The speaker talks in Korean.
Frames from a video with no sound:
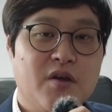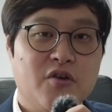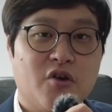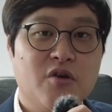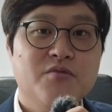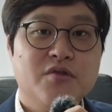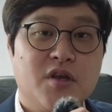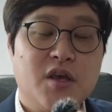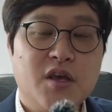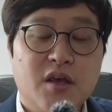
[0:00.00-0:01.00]

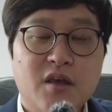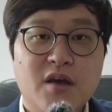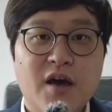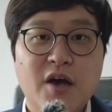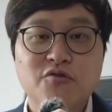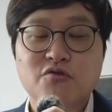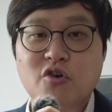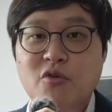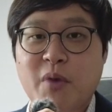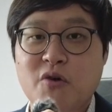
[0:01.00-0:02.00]
여러분들이
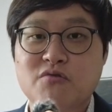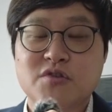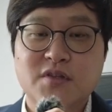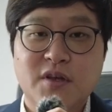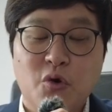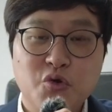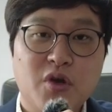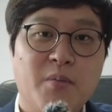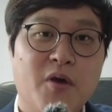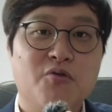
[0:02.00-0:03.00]
한국어를 배우실 때
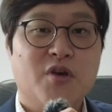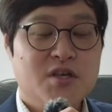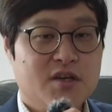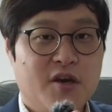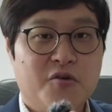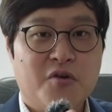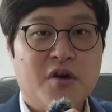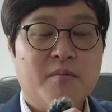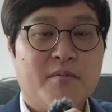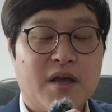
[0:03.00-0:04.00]
어떻게 배우고 계신가요?
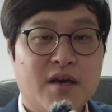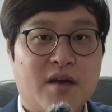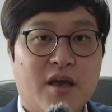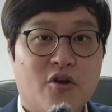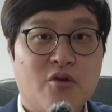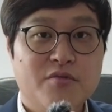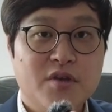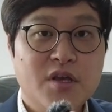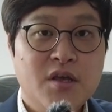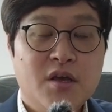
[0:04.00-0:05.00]
만약에
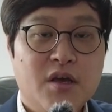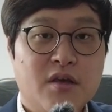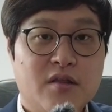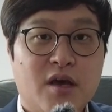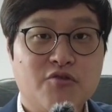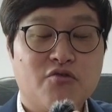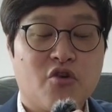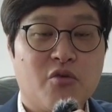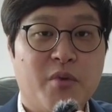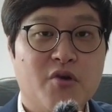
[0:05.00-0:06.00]
여러분들이 이제
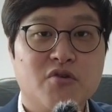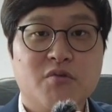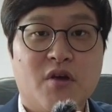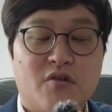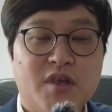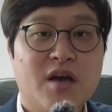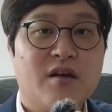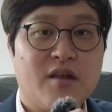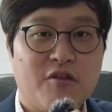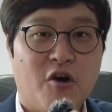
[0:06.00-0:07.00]
한국어를 배우기 위해서
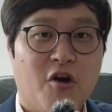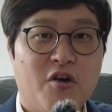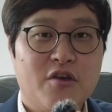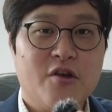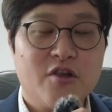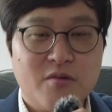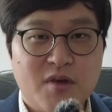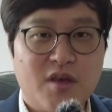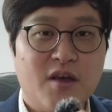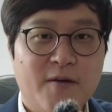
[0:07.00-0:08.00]
책을 사서
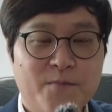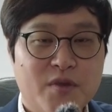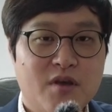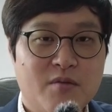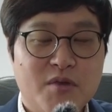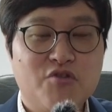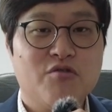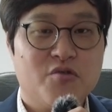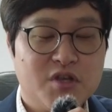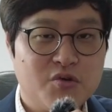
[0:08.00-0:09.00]
열심히
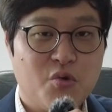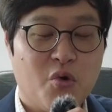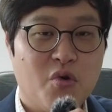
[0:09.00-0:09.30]
밑줄도 치고